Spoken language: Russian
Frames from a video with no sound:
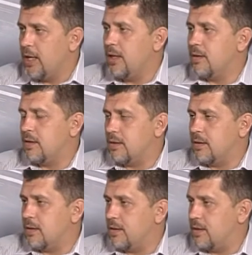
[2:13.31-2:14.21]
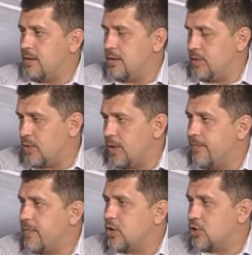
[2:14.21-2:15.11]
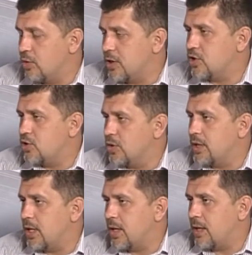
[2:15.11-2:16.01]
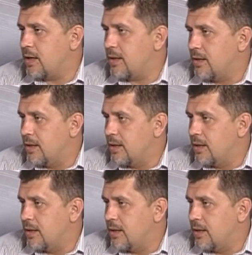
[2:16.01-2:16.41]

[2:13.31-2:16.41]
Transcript: И, э, Юра, что нас ждет на,